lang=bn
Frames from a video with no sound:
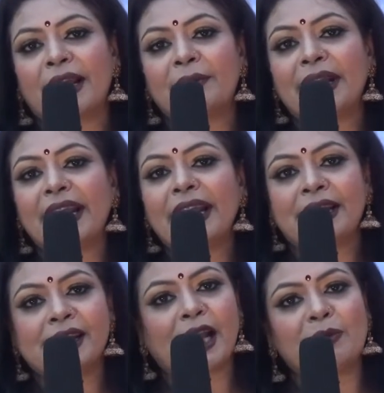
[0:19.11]
এবারে
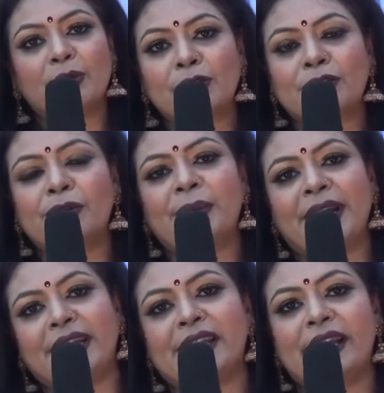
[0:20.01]
একটি কাব্যগ্রন্থ
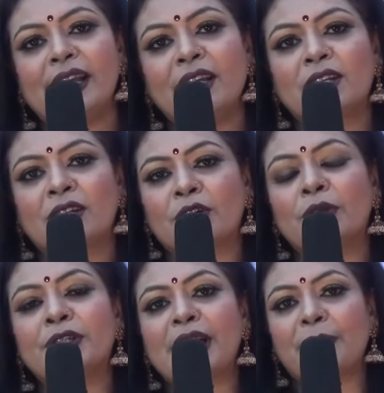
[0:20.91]
বেরিয়েছে
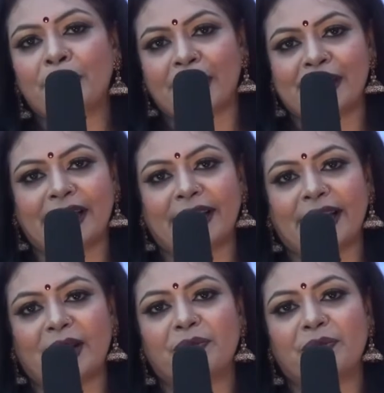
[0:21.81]
নন্দিতা প্রকাশ থেকে